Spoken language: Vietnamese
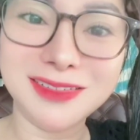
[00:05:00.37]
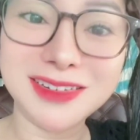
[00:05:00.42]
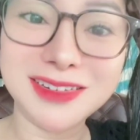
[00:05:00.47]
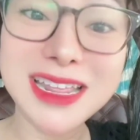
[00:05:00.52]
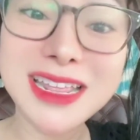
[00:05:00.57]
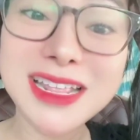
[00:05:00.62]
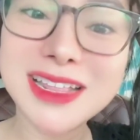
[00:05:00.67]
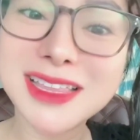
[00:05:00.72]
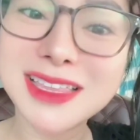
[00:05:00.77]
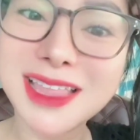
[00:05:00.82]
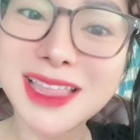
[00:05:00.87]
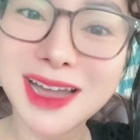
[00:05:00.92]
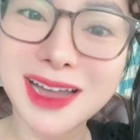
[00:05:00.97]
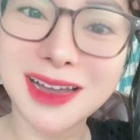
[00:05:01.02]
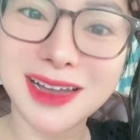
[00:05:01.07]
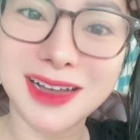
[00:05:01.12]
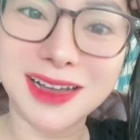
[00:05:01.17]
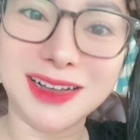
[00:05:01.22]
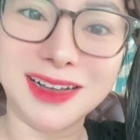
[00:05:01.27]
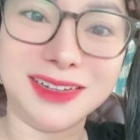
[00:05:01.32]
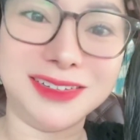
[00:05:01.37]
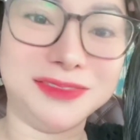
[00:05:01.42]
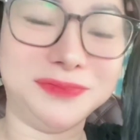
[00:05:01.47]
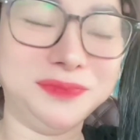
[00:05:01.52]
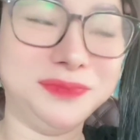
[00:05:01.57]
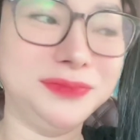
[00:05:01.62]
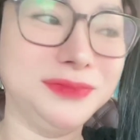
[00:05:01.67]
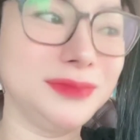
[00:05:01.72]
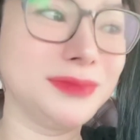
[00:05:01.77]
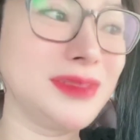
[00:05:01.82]
Dieter
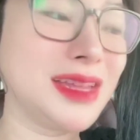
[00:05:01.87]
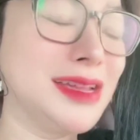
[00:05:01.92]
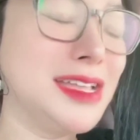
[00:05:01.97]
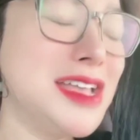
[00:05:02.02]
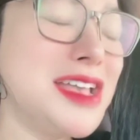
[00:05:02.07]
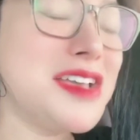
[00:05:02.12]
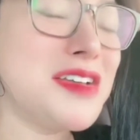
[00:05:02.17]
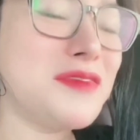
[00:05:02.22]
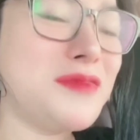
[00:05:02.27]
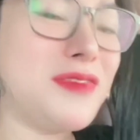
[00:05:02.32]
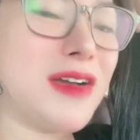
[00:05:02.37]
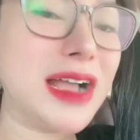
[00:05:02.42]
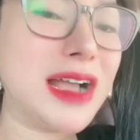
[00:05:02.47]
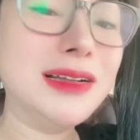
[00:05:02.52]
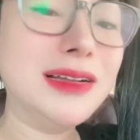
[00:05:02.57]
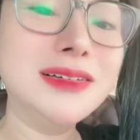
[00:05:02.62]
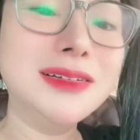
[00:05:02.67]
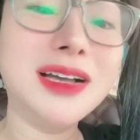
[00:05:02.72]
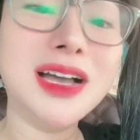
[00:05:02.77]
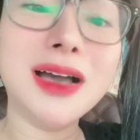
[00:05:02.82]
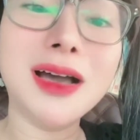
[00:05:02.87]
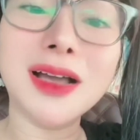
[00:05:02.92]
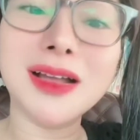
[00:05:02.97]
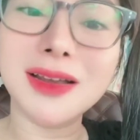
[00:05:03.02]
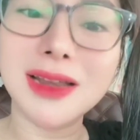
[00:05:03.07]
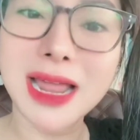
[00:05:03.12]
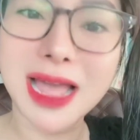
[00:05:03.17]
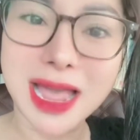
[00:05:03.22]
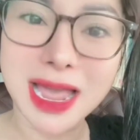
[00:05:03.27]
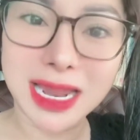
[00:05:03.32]
ừ. Và ngược
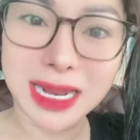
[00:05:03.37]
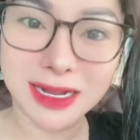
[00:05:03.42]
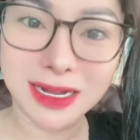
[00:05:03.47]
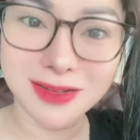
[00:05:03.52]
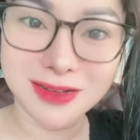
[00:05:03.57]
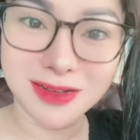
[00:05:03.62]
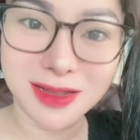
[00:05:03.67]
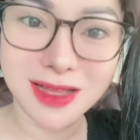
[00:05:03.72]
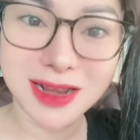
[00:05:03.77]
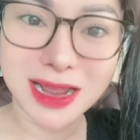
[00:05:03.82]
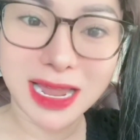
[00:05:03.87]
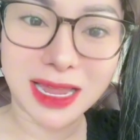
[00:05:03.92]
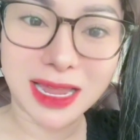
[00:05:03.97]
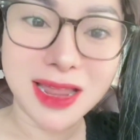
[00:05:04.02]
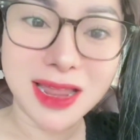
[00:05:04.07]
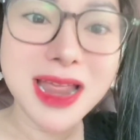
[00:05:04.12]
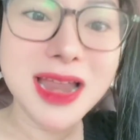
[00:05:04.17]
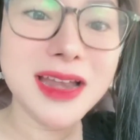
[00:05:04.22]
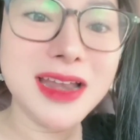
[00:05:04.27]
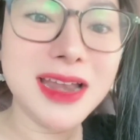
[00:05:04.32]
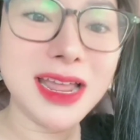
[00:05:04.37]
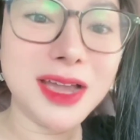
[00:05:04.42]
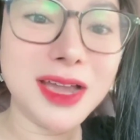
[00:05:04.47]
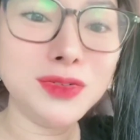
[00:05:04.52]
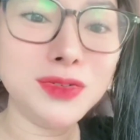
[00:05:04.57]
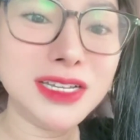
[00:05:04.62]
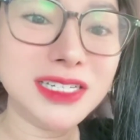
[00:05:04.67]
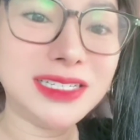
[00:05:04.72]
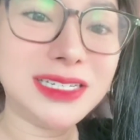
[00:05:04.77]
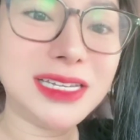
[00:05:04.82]
lại nữa này Nếu
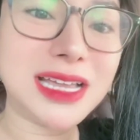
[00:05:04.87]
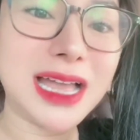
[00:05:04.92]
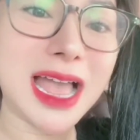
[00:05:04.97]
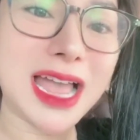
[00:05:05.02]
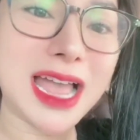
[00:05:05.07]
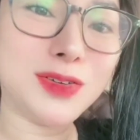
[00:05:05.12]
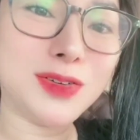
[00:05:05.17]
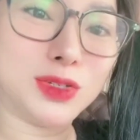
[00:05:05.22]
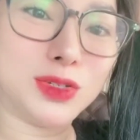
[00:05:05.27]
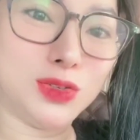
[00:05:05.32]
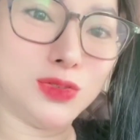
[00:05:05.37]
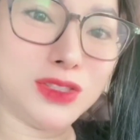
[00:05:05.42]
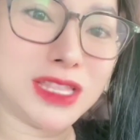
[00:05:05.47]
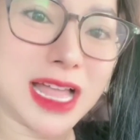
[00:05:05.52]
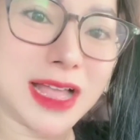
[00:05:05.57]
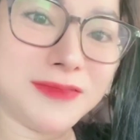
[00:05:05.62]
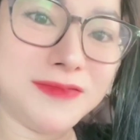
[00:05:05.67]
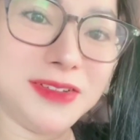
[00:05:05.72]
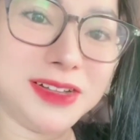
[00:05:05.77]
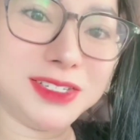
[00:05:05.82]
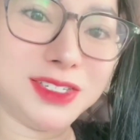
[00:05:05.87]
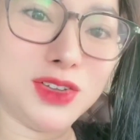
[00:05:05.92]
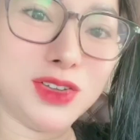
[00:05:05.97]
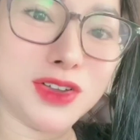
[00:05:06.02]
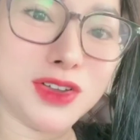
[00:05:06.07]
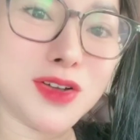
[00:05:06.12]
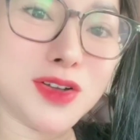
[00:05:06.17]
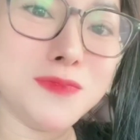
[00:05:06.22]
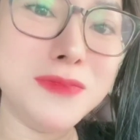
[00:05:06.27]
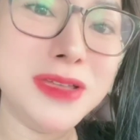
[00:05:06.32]
như chị hai của chúng ta vừa
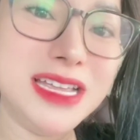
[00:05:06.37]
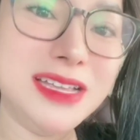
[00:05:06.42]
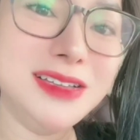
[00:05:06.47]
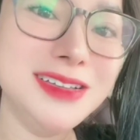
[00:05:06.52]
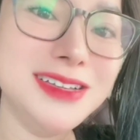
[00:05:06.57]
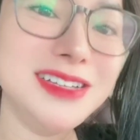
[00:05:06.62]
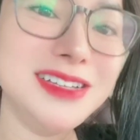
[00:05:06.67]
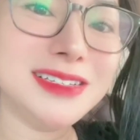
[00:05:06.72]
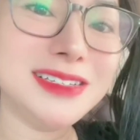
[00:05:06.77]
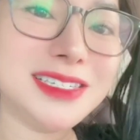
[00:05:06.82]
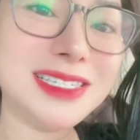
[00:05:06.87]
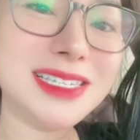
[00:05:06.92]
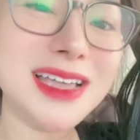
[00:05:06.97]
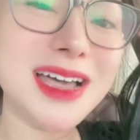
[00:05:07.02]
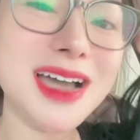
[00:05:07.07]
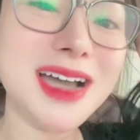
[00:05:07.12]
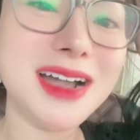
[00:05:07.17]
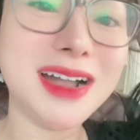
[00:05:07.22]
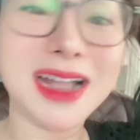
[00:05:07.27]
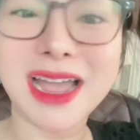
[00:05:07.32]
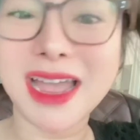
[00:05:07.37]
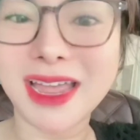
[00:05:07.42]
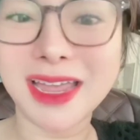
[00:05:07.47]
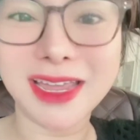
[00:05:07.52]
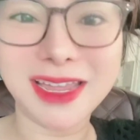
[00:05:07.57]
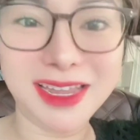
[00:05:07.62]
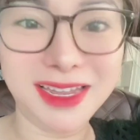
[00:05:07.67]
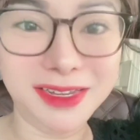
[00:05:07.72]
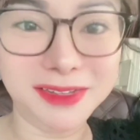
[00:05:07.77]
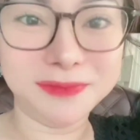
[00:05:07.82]
rồi không bị sờ
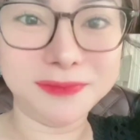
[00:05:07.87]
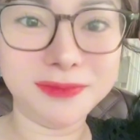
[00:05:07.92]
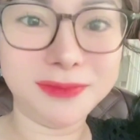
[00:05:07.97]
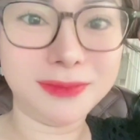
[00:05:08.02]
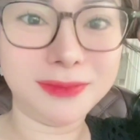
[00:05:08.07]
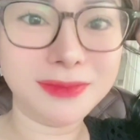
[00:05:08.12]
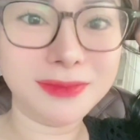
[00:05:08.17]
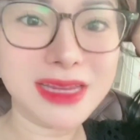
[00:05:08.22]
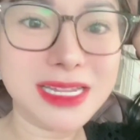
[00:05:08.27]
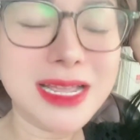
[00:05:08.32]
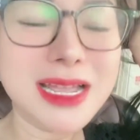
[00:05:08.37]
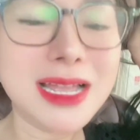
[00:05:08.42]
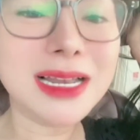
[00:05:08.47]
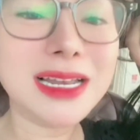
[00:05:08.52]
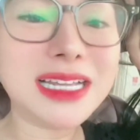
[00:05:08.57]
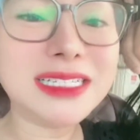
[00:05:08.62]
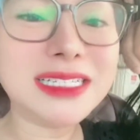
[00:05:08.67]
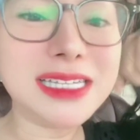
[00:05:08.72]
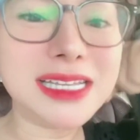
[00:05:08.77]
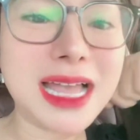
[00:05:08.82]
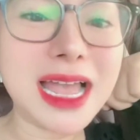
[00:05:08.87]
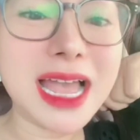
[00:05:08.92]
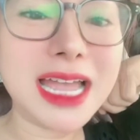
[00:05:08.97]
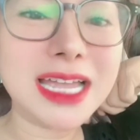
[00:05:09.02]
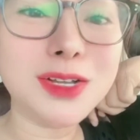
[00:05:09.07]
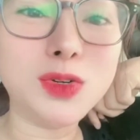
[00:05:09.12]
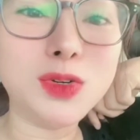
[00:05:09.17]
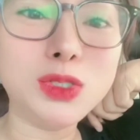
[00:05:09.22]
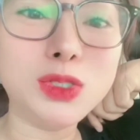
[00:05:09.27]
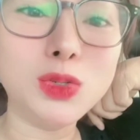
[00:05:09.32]
gáy Là chị
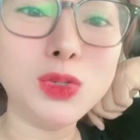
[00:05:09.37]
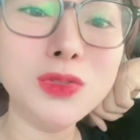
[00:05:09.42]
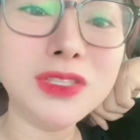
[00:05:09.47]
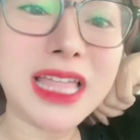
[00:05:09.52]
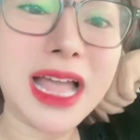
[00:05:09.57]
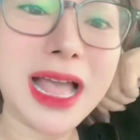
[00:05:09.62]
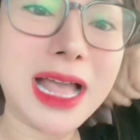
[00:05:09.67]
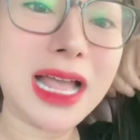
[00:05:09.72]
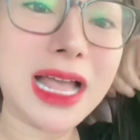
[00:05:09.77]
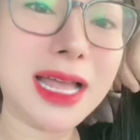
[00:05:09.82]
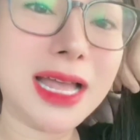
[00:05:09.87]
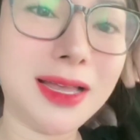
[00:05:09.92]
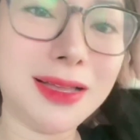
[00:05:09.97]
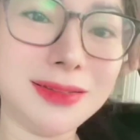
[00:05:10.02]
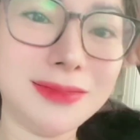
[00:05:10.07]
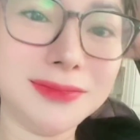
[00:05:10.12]
hai của chúng ta